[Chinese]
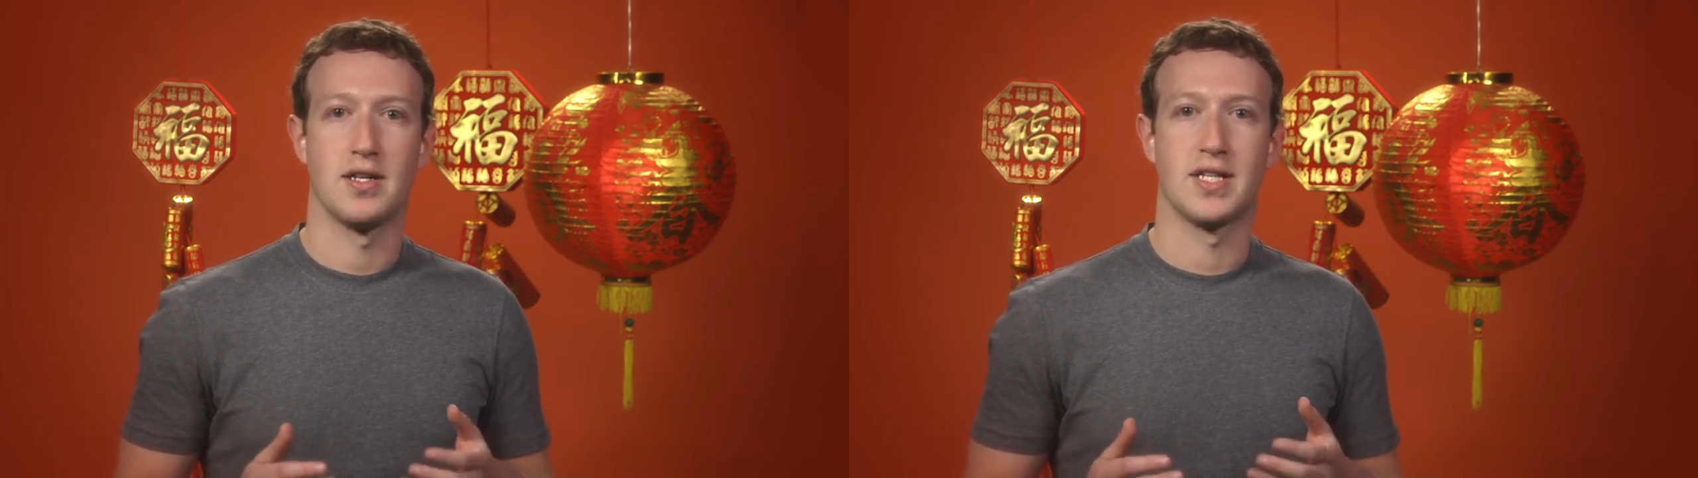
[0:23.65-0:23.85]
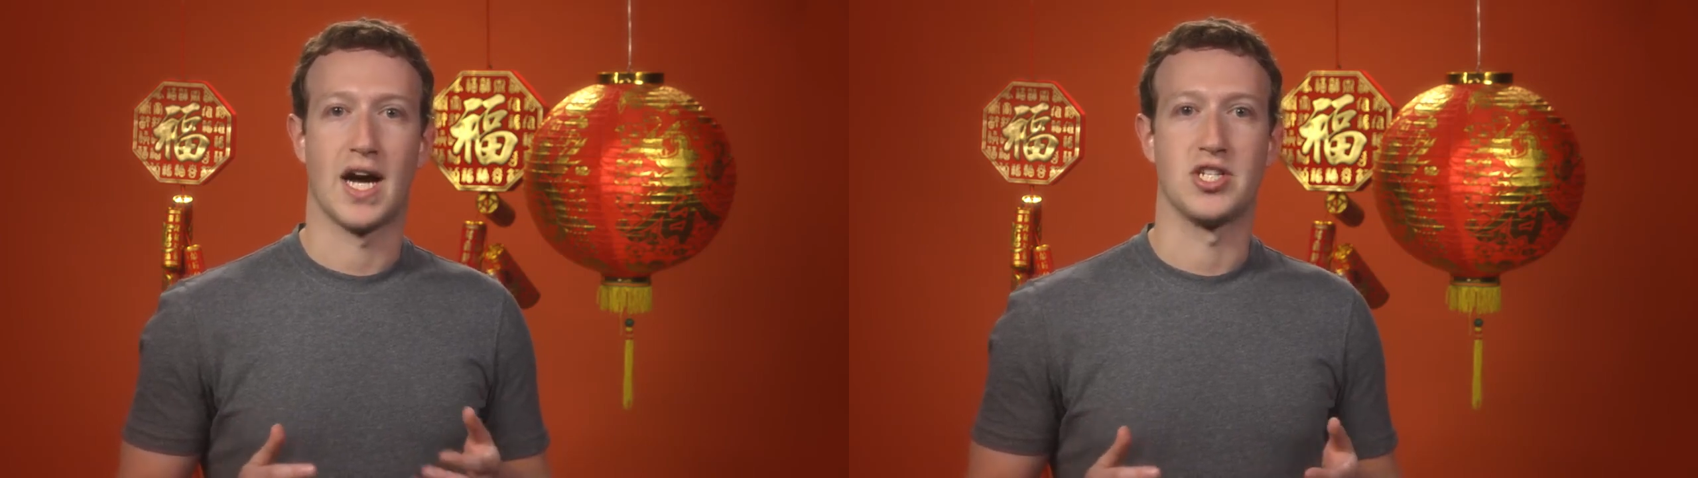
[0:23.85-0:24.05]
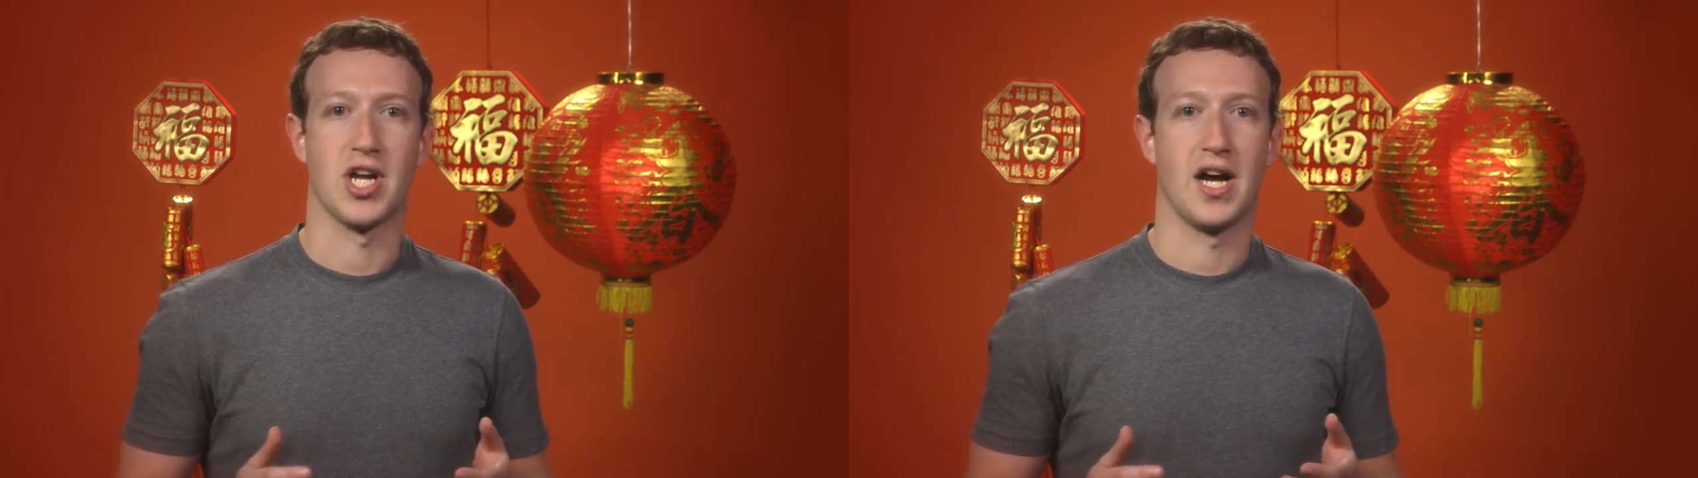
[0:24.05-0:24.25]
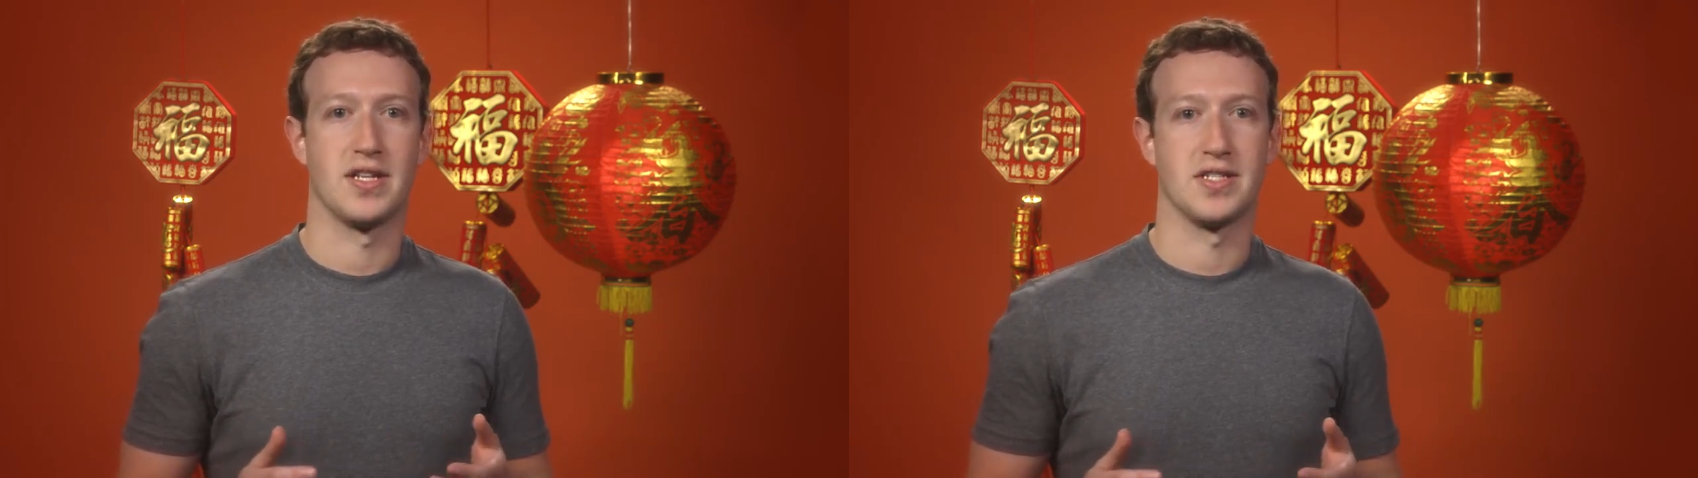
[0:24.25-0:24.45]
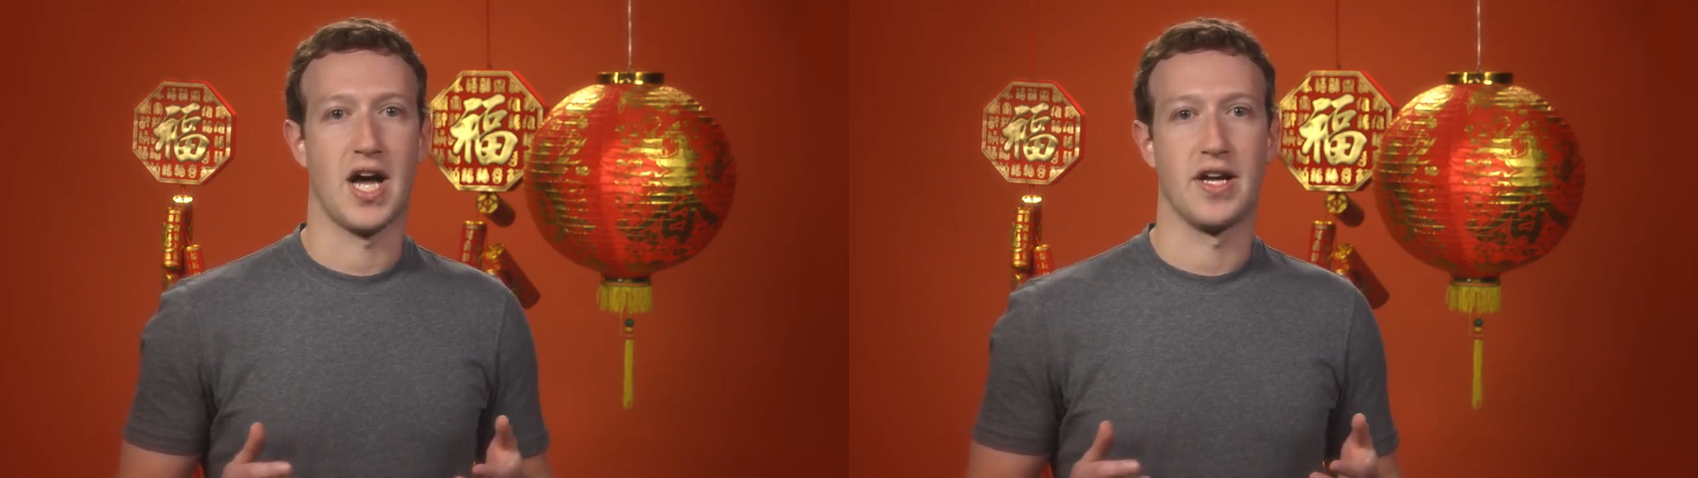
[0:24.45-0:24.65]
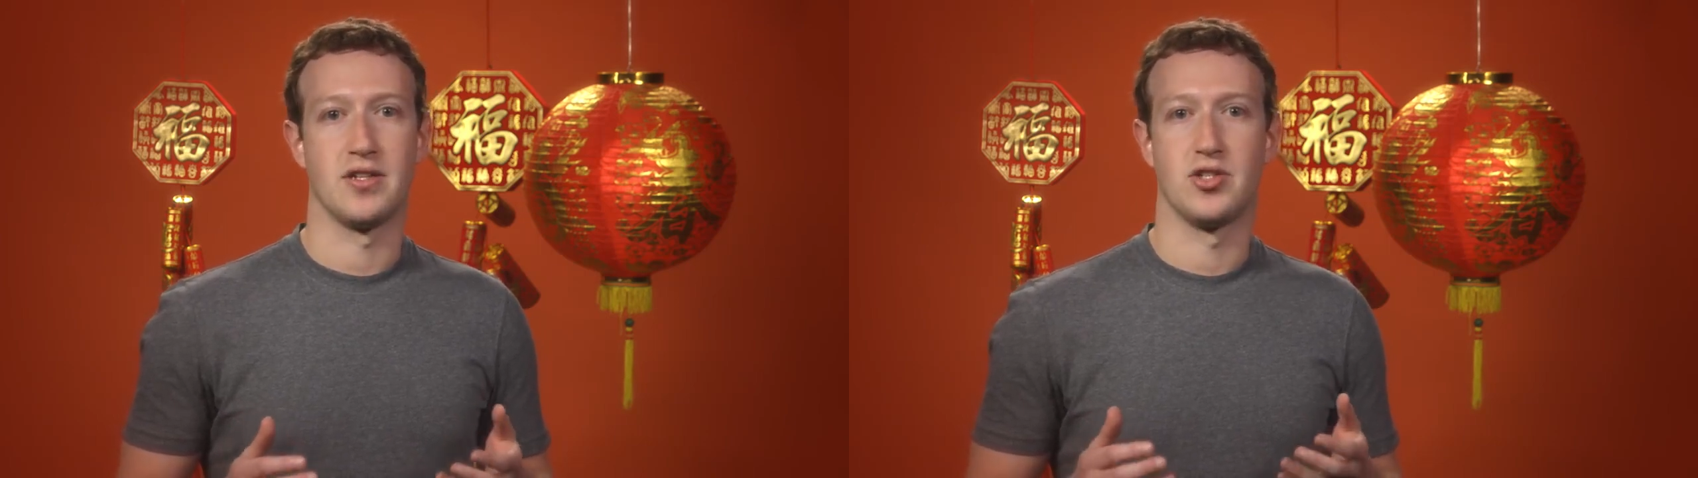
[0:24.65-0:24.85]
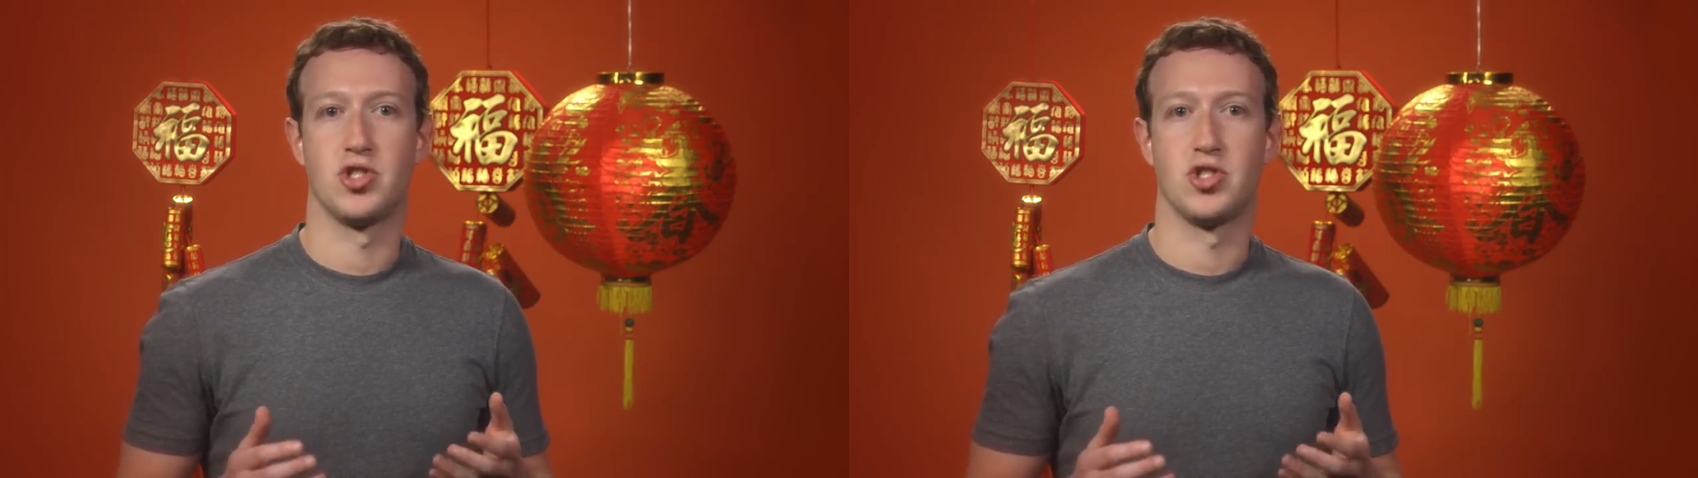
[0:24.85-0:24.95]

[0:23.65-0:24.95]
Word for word: 大家在